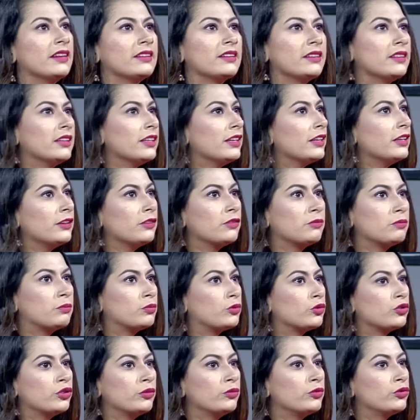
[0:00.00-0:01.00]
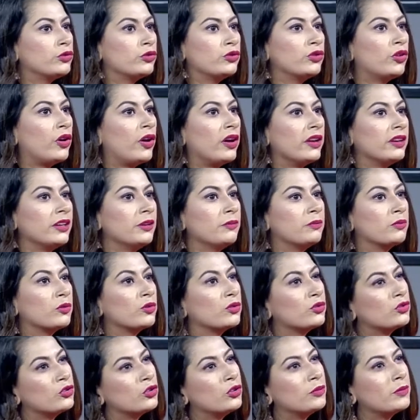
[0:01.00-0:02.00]
এটা দিয়ে প্রথম শুরু হয়নি
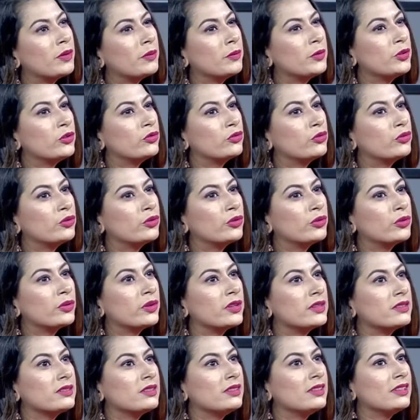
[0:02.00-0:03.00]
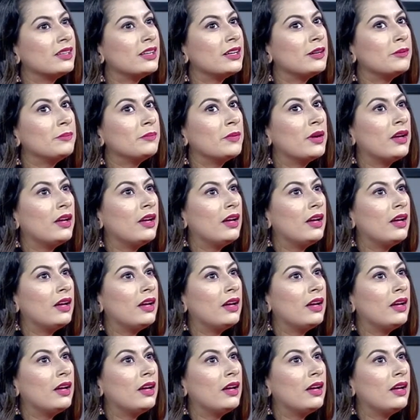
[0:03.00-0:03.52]
প্রথম আমি শুরু করেছিলাম